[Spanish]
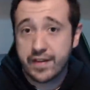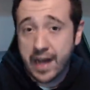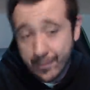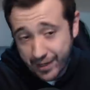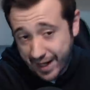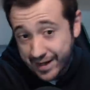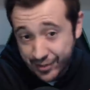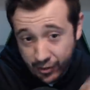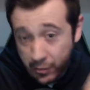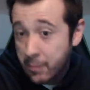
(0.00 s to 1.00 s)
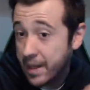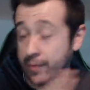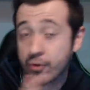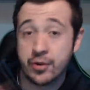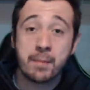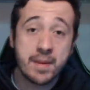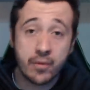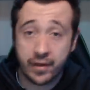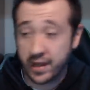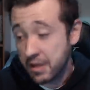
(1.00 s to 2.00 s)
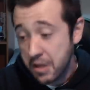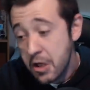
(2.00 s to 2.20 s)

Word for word: digamos que han hecho como un baremo yo mismo de...